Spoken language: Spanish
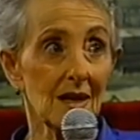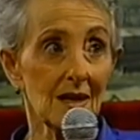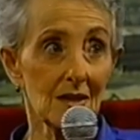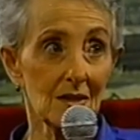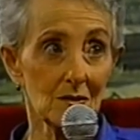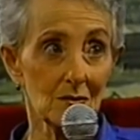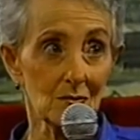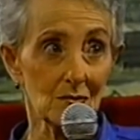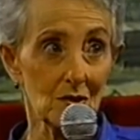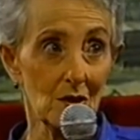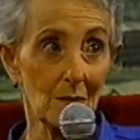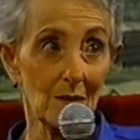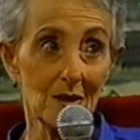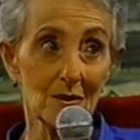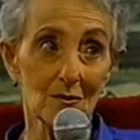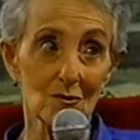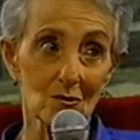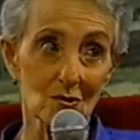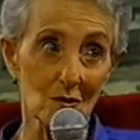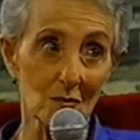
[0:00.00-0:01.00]
años
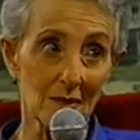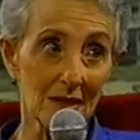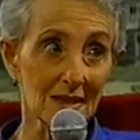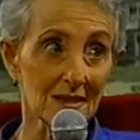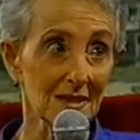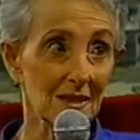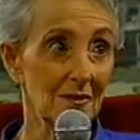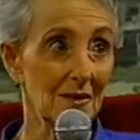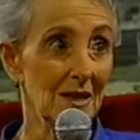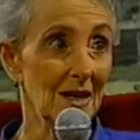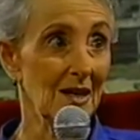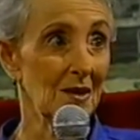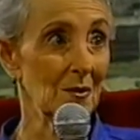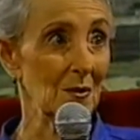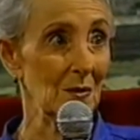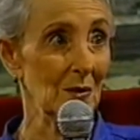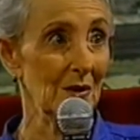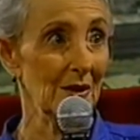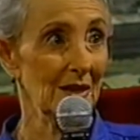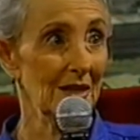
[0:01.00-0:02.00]
llamándose Marta
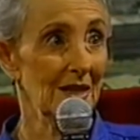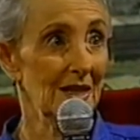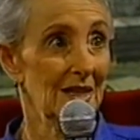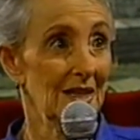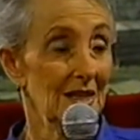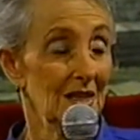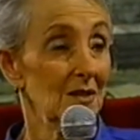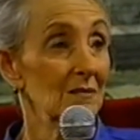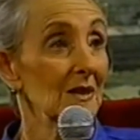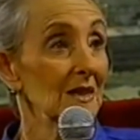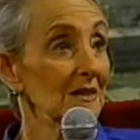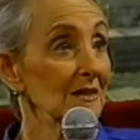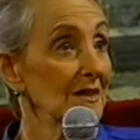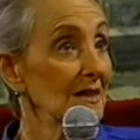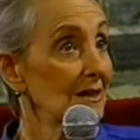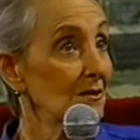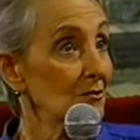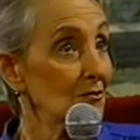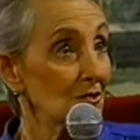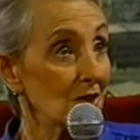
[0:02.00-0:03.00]
Velasco. Y
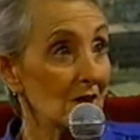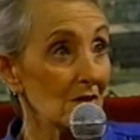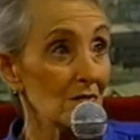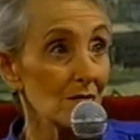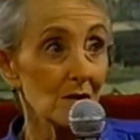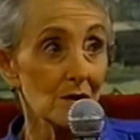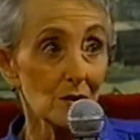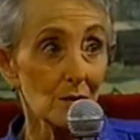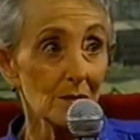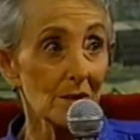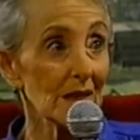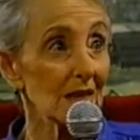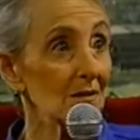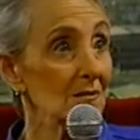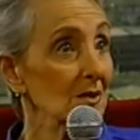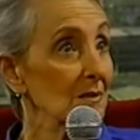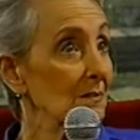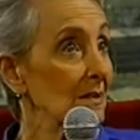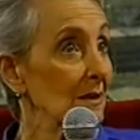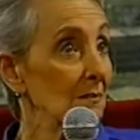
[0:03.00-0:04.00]
Martina González fue el nombre que
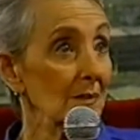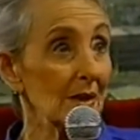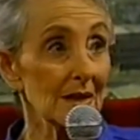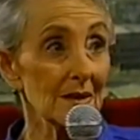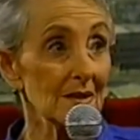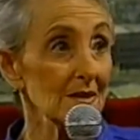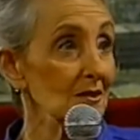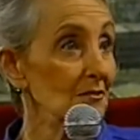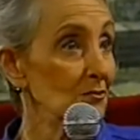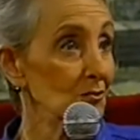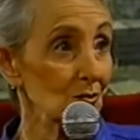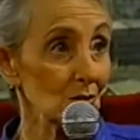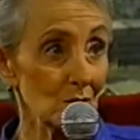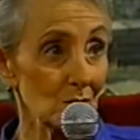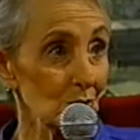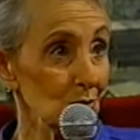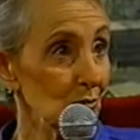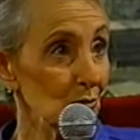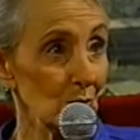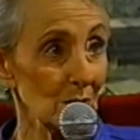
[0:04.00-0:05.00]
mi papá quiso que
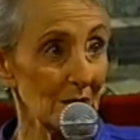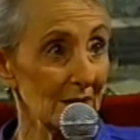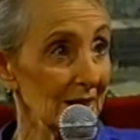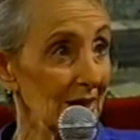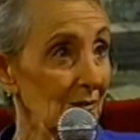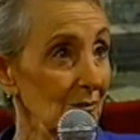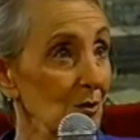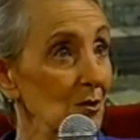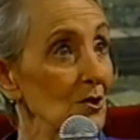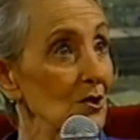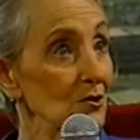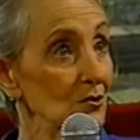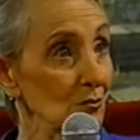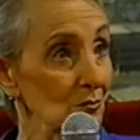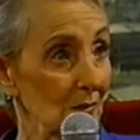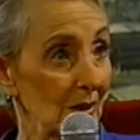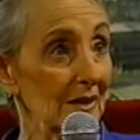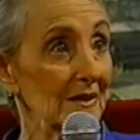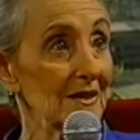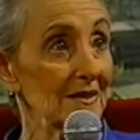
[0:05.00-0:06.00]
yo tuviera porque su
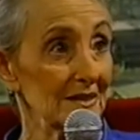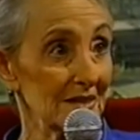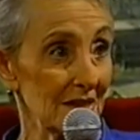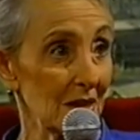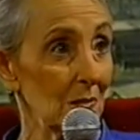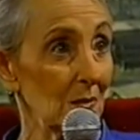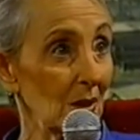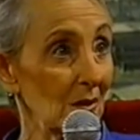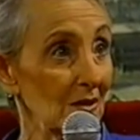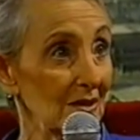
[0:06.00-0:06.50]
madre se llamaba